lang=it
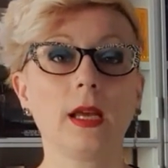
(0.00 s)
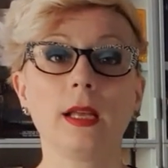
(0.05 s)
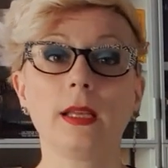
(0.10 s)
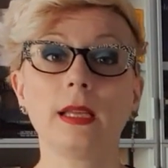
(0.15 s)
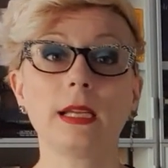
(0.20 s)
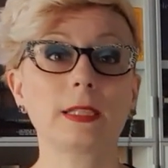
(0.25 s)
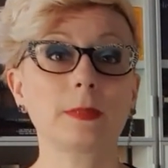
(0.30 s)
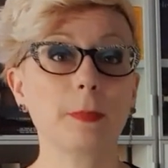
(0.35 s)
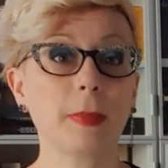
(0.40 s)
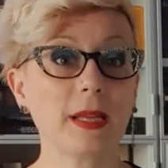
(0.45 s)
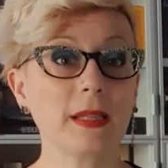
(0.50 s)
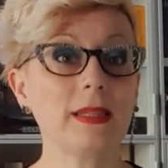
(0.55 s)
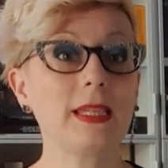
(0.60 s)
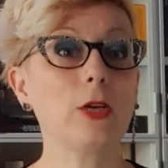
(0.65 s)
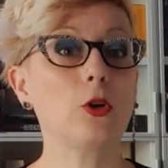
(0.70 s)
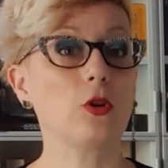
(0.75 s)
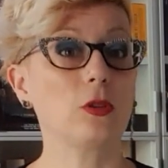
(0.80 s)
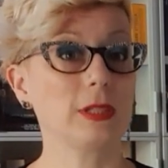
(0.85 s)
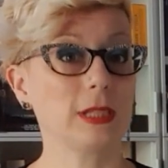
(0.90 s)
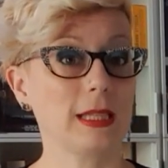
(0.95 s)
Gli
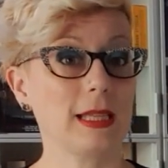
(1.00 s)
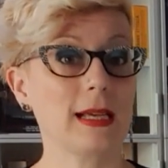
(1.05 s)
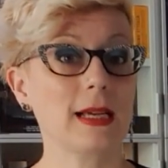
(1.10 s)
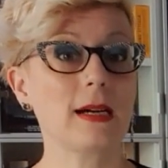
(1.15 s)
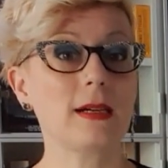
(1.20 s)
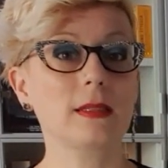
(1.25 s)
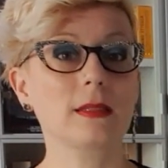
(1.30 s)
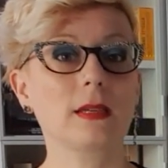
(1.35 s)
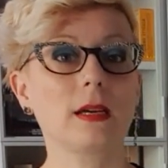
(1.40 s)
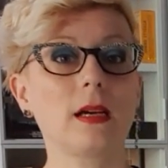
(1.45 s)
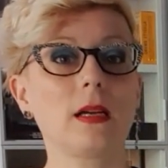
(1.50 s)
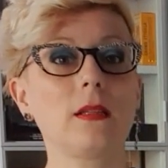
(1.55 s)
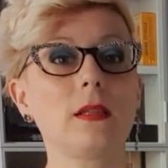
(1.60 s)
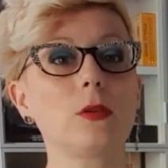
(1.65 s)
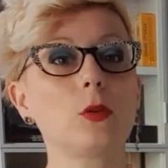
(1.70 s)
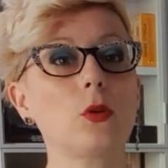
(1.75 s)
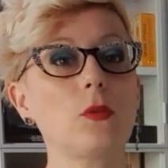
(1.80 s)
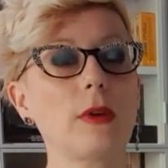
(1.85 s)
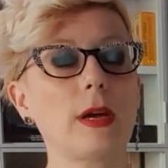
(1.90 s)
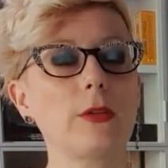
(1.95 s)
aspetti con la carta al
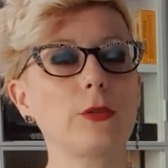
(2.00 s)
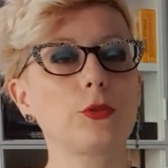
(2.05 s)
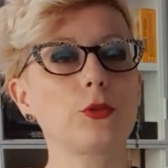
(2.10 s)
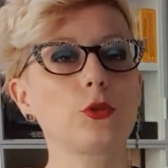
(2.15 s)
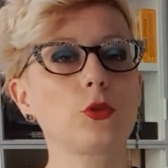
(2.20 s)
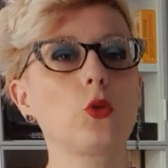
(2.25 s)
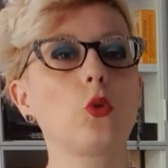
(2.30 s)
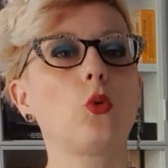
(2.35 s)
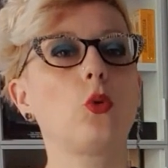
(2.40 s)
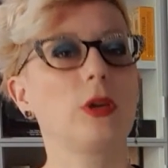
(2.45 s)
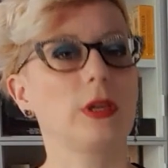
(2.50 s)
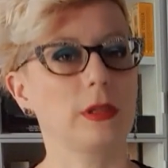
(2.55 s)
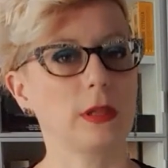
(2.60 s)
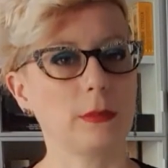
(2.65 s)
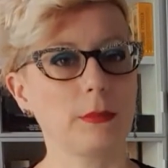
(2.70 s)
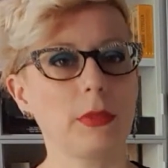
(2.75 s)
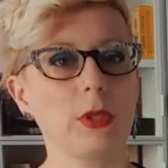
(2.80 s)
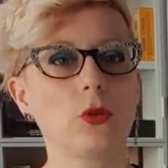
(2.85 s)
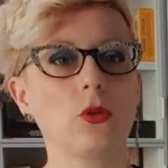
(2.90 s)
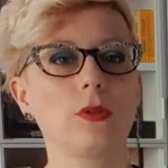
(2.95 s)
rovescio o in
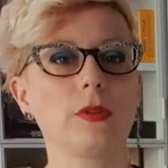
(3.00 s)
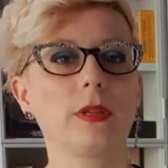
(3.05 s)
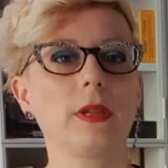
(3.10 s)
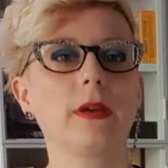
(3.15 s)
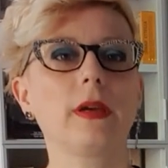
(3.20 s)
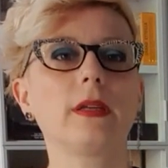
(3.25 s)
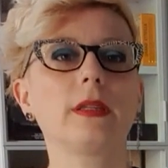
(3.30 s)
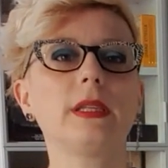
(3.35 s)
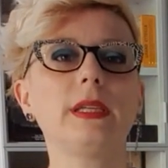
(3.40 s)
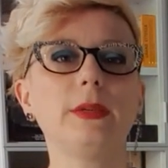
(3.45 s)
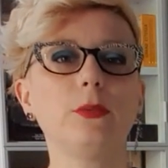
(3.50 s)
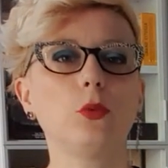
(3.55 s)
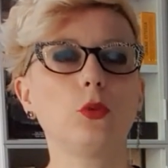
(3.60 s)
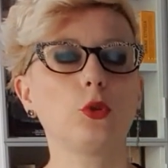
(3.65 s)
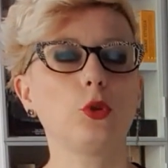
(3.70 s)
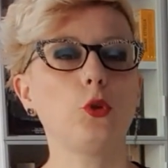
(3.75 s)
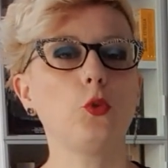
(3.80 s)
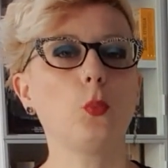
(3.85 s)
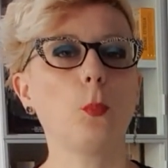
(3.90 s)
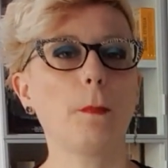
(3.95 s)
ambito
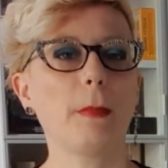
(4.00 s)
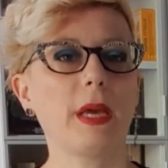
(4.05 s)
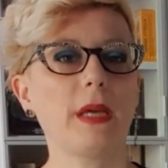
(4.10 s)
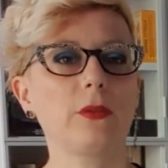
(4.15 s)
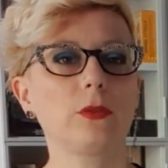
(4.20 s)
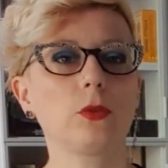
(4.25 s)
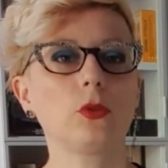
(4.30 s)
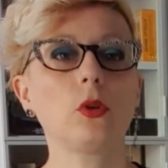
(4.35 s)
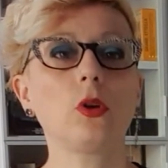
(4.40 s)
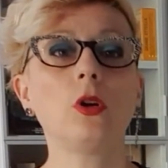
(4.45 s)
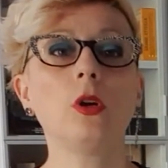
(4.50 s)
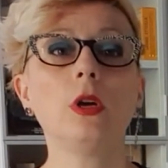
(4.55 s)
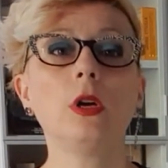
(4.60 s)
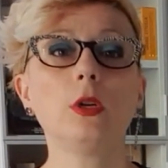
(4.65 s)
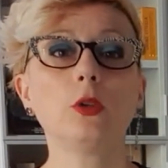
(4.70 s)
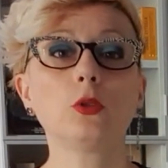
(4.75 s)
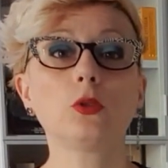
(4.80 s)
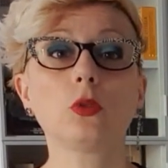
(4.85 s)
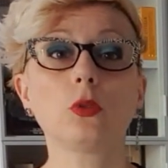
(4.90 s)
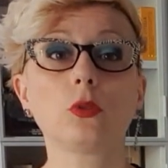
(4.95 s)
negativo di un metodo
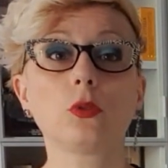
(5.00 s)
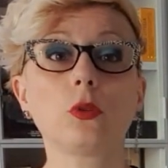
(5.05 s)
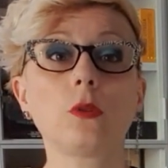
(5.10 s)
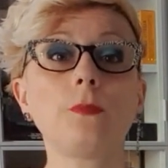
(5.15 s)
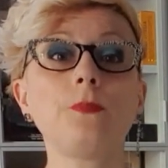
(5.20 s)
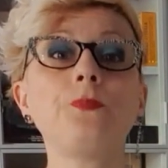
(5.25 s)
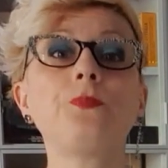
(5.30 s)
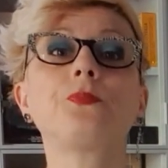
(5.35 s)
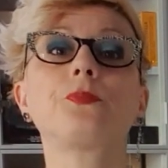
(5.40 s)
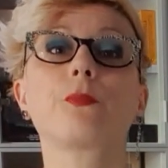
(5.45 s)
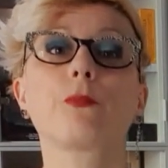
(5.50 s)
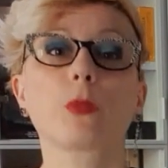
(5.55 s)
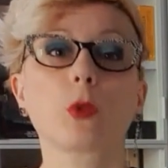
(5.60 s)
sono